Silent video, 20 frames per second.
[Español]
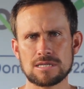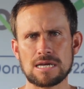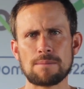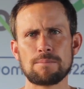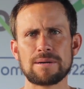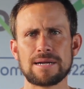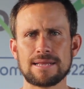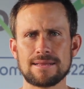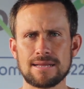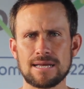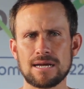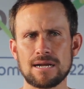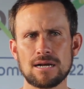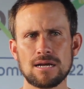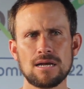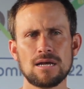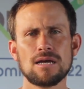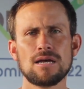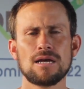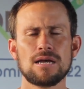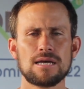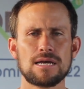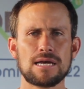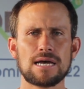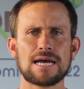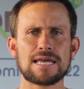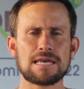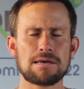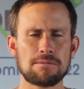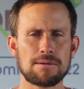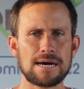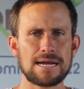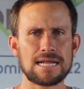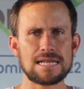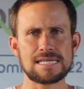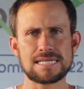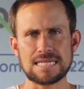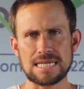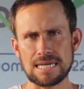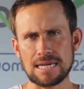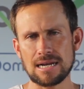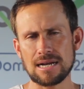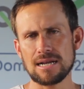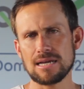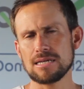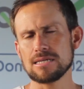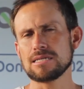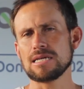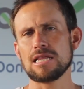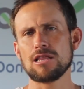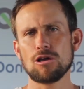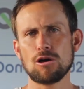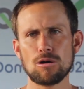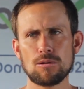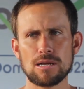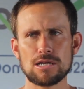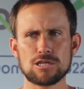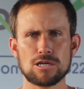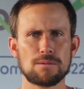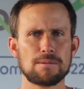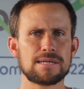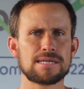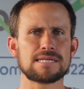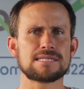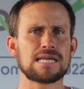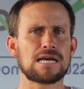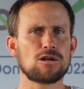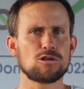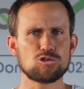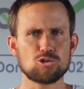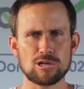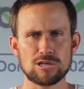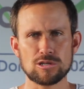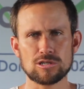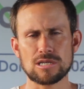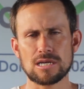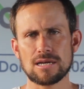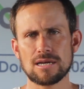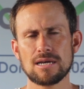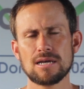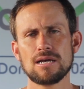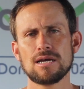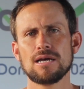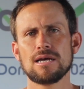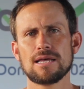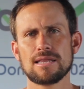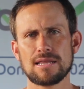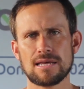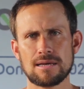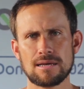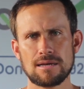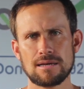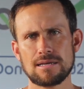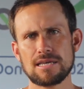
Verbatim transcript: aprender eh, a llevar el singles y el doble, solamente están los sueños de,